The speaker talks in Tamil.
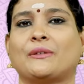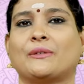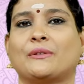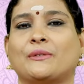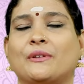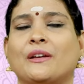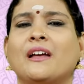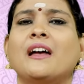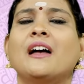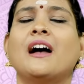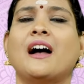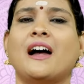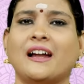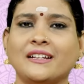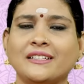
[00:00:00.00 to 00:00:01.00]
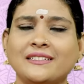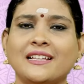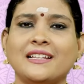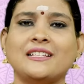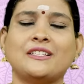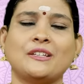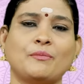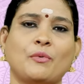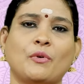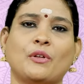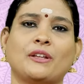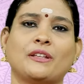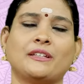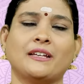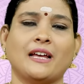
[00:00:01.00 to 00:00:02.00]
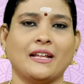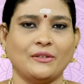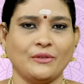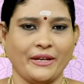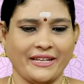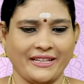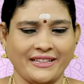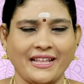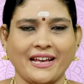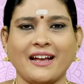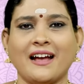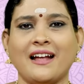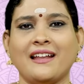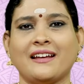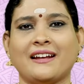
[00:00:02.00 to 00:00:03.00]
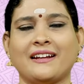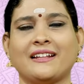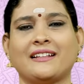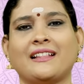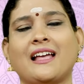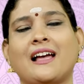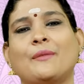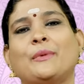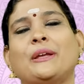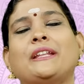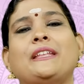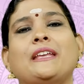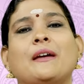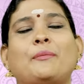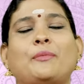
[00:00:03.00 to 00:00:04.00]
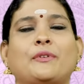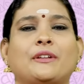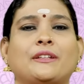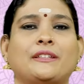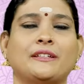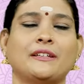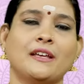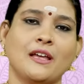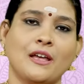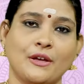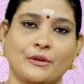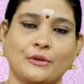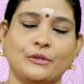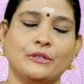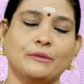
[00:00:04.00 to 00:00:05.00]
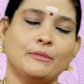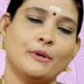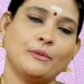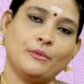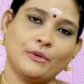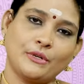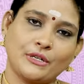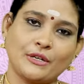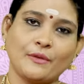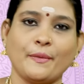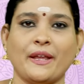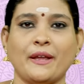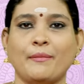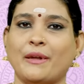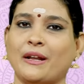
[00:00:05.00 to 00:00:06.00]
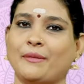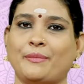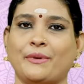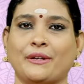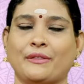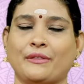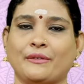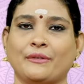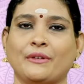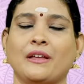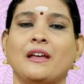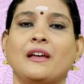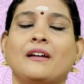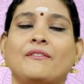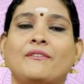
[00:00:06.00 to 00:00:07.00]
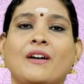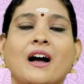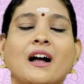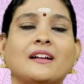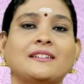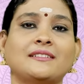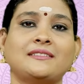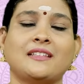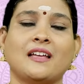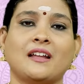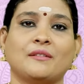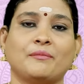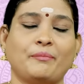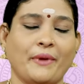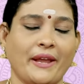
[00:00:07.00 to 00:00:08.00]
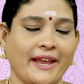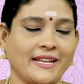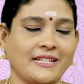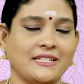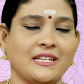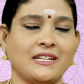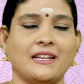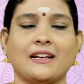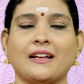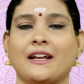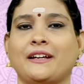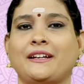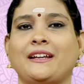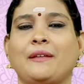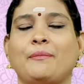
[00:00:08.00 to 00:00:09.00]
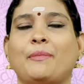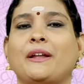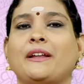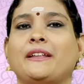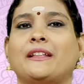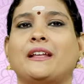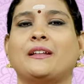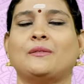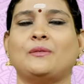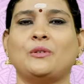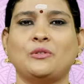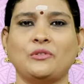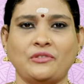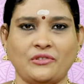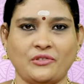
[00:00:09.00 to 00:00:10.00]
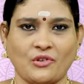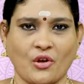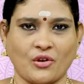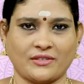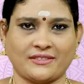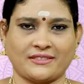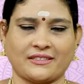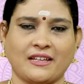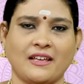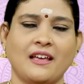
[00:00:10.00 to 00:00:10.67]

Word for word: கொடுக்கும் அனுசரித்து போகிறது அதுவும் இந்த காலகட்டத்தில் அமைதியாக போகிறது குடும்ப ஒற்றுமையை பலப்படுத்தும் வாக்குஸ்தானம் பேச்சில் கண்டிப்பாக நிதானம் லூஸ் ஸ்டாக்ஸ்